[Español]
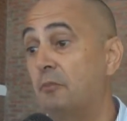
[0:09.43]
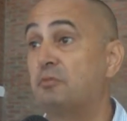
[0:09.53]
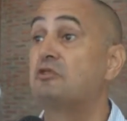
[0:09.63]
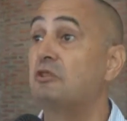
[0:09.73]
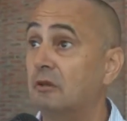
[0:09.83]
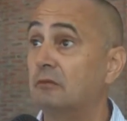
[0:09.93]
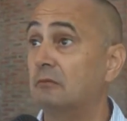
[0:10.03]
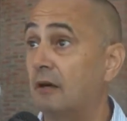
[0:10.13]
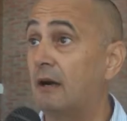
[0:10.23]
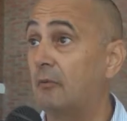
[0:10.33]

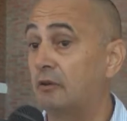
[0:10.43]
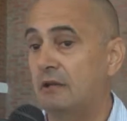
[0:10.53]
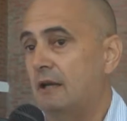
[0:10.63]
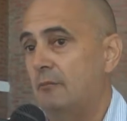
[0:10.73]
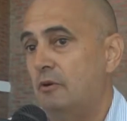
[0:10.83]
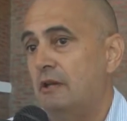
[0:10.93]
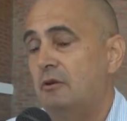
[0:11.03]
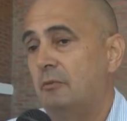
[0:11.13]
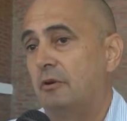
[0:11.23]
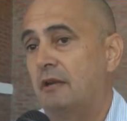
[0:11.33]
opción a votar, es muy
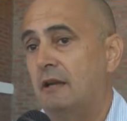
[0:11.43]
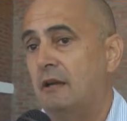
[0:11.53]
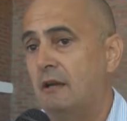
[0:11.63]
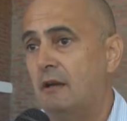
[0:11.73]
lindo porque